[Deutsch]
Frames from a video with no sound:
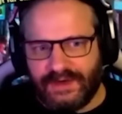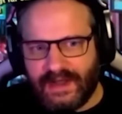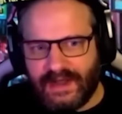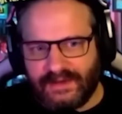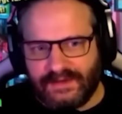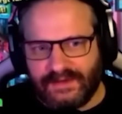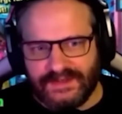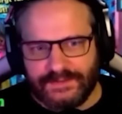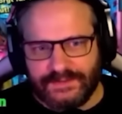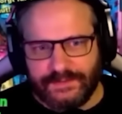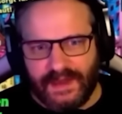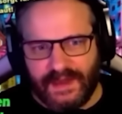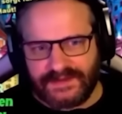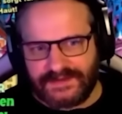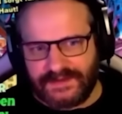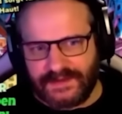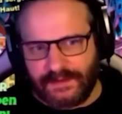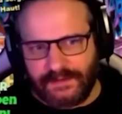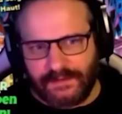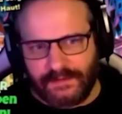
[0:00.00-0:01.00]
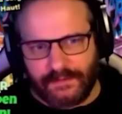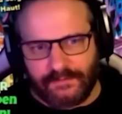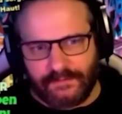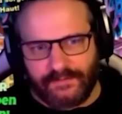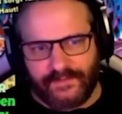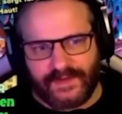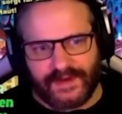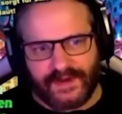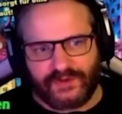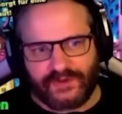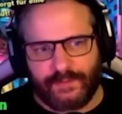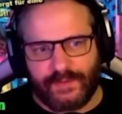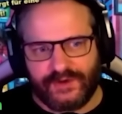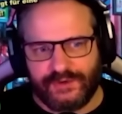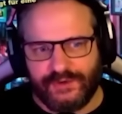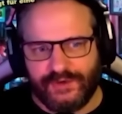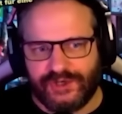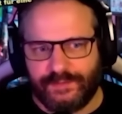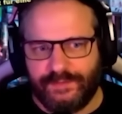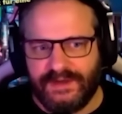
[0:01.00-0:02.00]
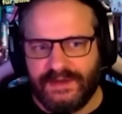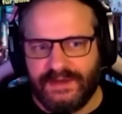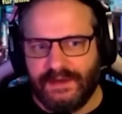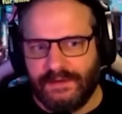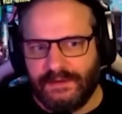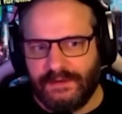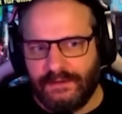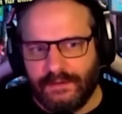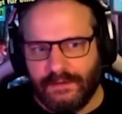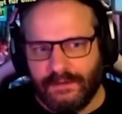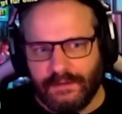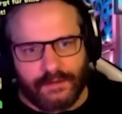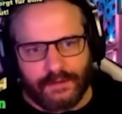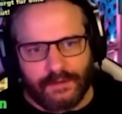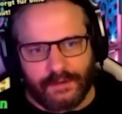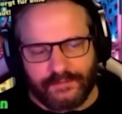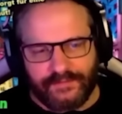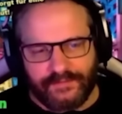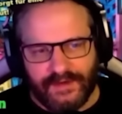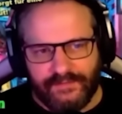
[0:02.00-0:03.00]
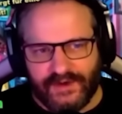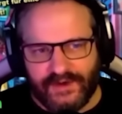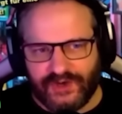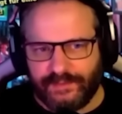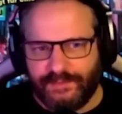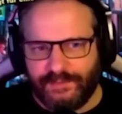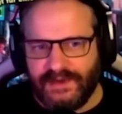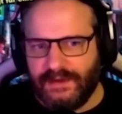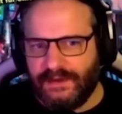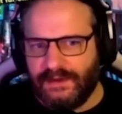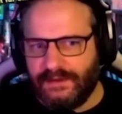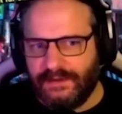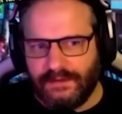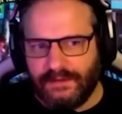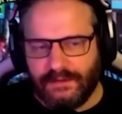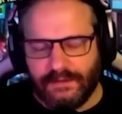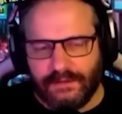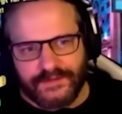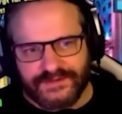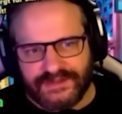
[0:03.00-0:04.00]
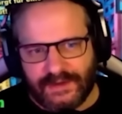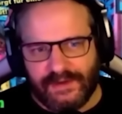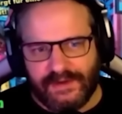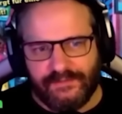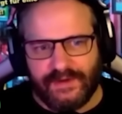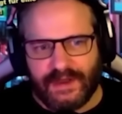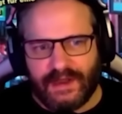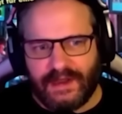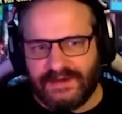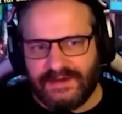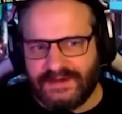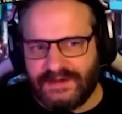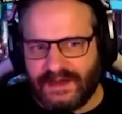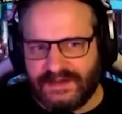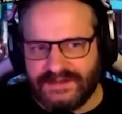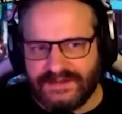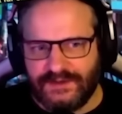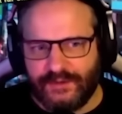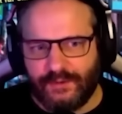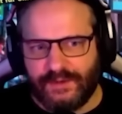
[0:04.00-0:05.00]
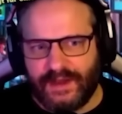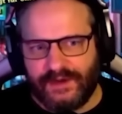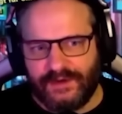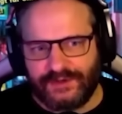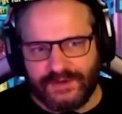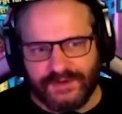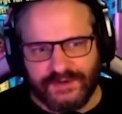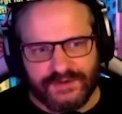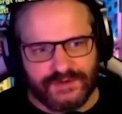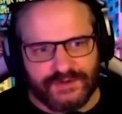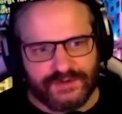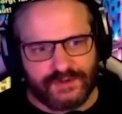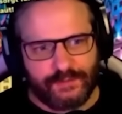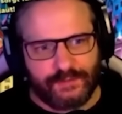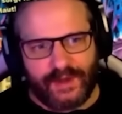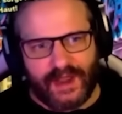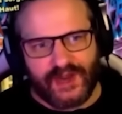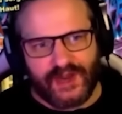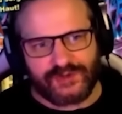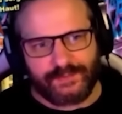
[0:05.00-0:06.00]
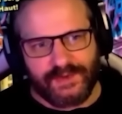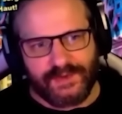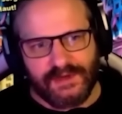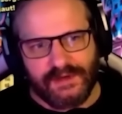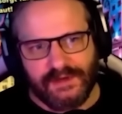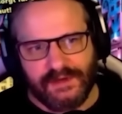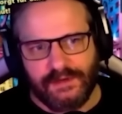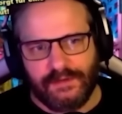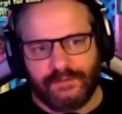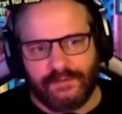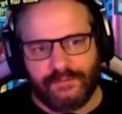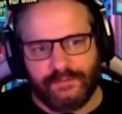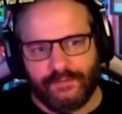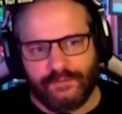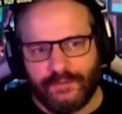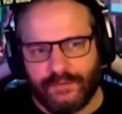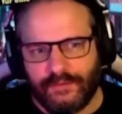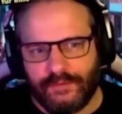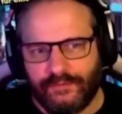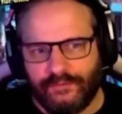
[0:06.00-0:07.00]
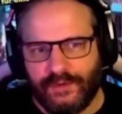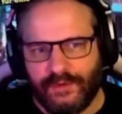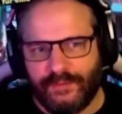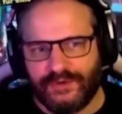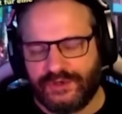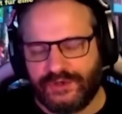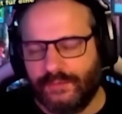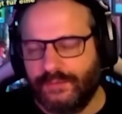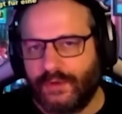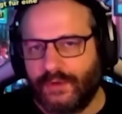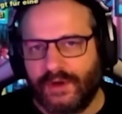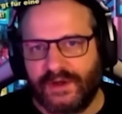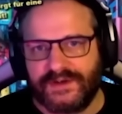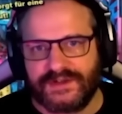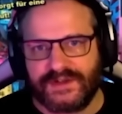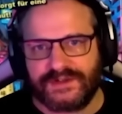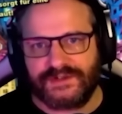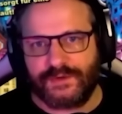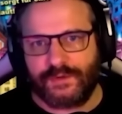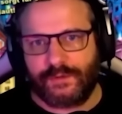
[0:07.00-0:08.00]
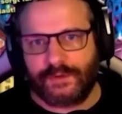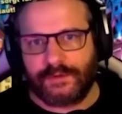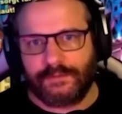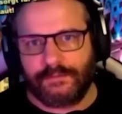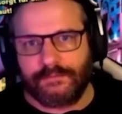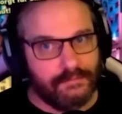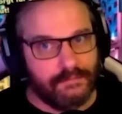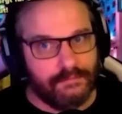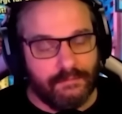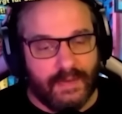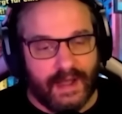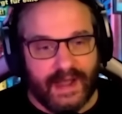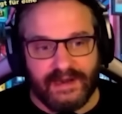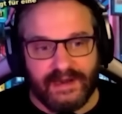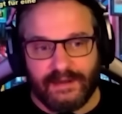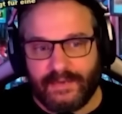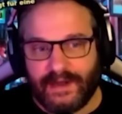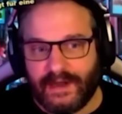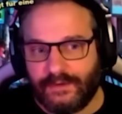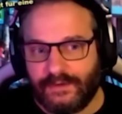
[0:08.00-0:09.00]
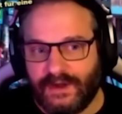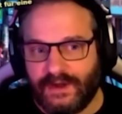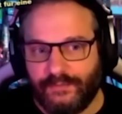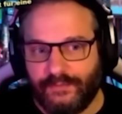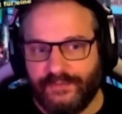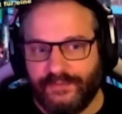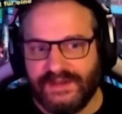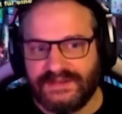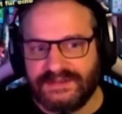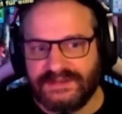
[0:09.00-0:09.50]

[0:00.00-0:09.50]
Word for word: Oder macht es mehr Sinn, wenn wir das zum Beispiel spielen? Und wenn wir das spielen, sammeln wir eigentlich die ganzen Donations, zum Beispiel für bestimmte Organisationen meiner Meinung nach viel